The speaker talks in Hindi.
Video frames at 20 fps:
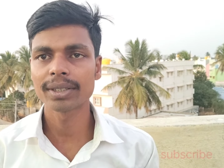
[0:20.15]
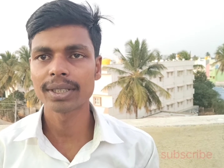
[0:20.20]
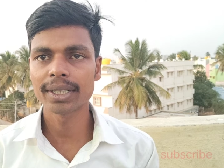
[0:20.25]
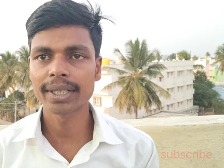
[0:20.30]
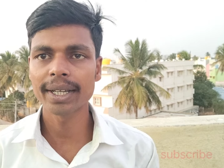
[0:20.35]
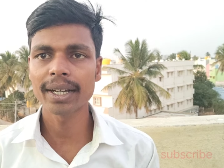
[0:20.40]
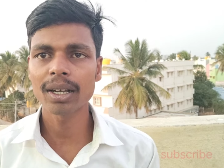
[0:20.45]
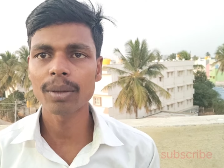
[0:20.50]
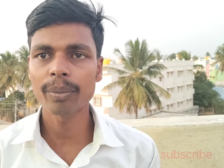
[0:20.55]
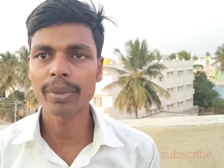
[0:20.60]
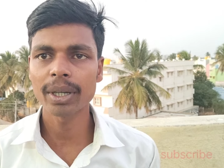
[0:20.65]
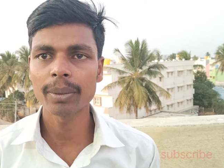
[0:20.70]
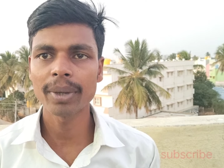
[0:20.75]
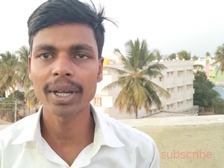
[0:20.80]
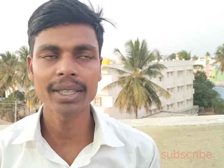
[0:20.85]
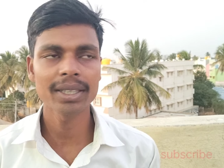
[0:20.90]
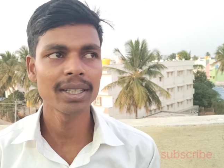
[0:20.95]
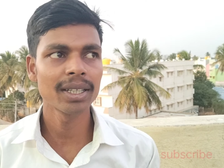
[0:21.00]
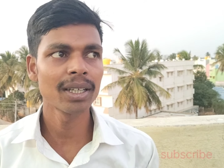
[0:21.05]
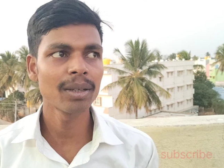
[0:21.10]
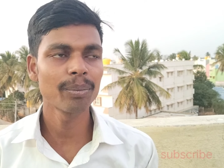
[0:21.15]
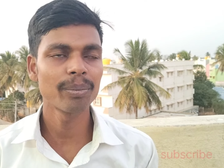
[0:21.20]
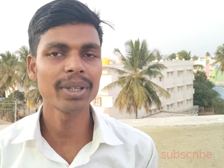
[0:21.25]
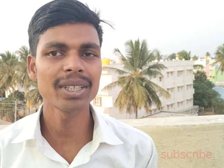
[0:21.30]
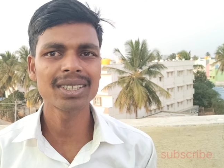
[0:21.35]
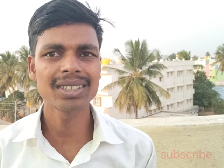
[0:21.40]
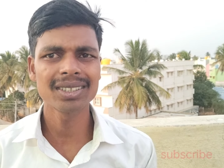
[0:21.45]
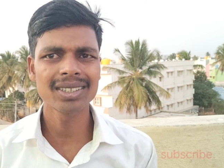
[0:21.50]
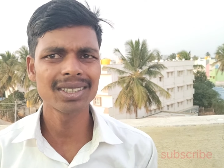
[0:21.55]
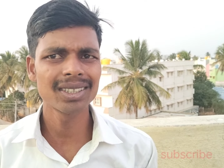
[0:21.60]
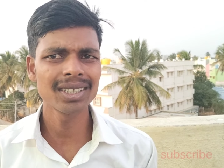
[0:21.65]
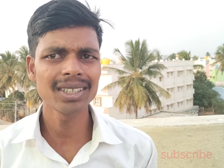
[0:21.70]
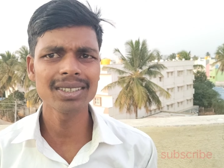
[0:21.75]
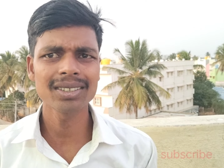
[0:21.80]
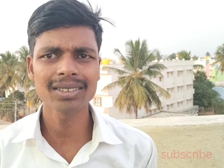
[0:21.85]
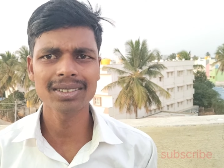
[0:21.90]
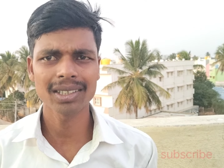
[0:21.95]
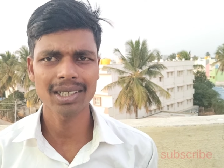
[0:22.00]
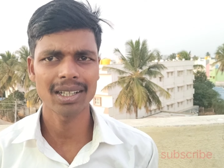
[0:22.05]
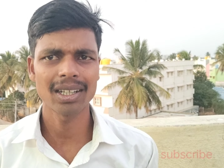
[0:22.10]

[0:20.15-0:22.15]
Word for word: टीडीए कंपनी में आते हैं बत्तीस